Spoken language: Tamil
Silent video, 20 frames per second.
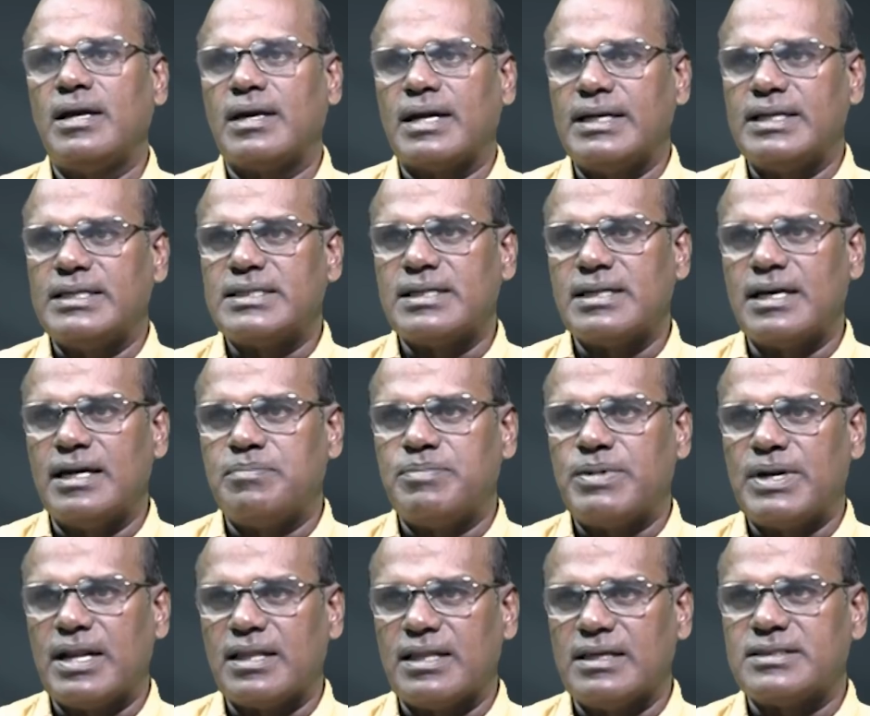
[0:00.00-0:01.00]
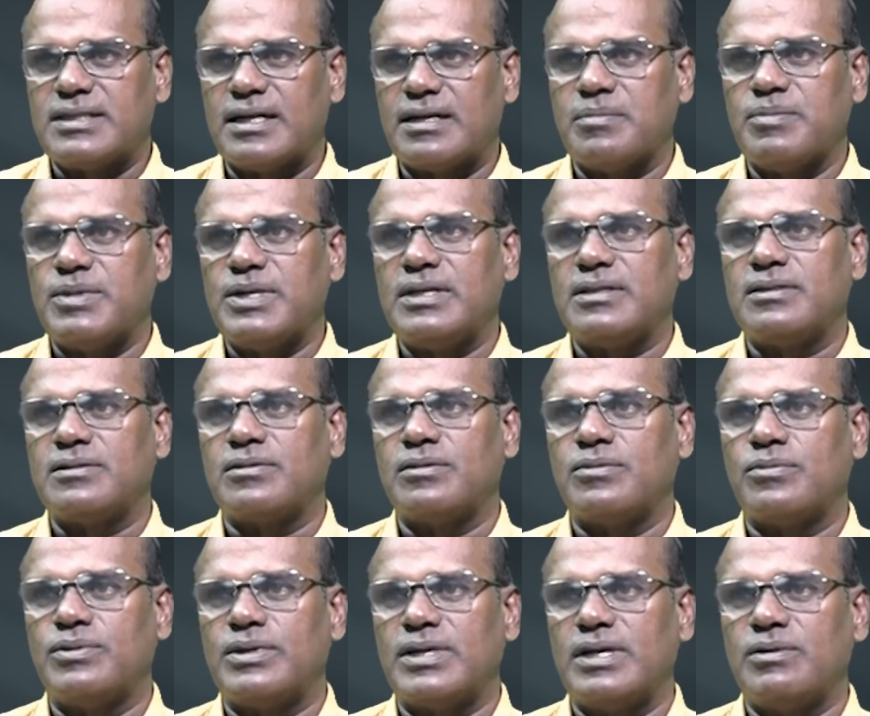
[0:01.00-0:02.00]
கண்டிஷன் அடிப்படையில் தான் சட்டமன்றத்துக்கும்
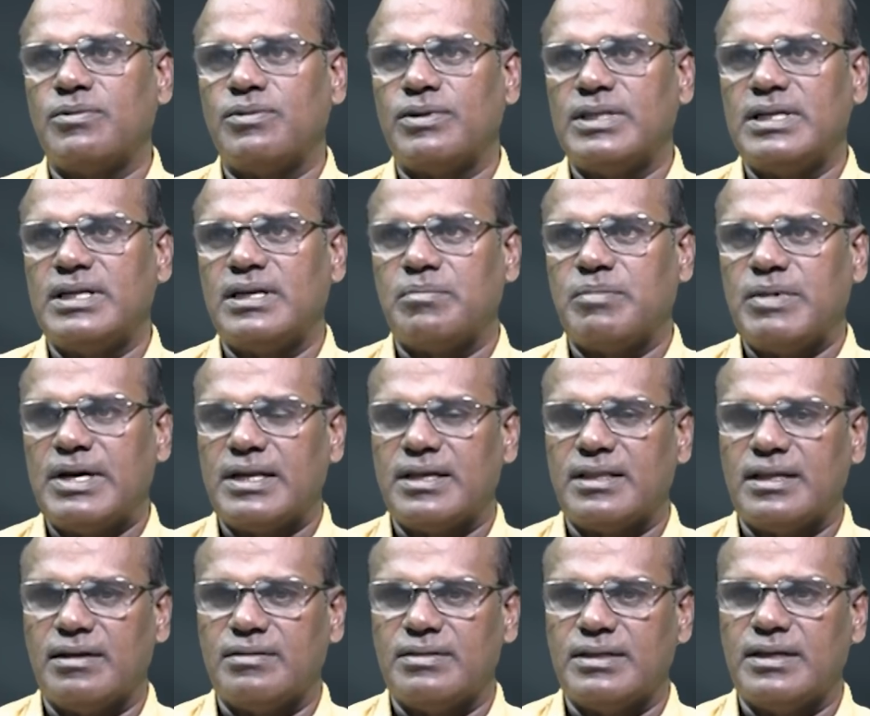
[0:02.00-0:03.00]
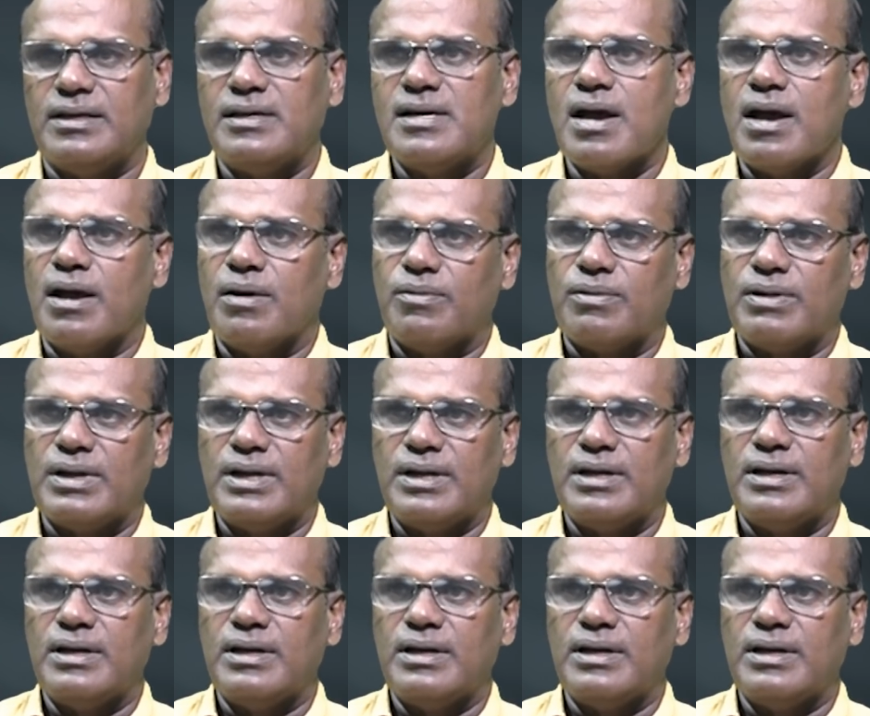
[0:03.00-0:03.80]
கூட்டணி உறுதிங்கிற மாதிரி ஏதாவது ஒரு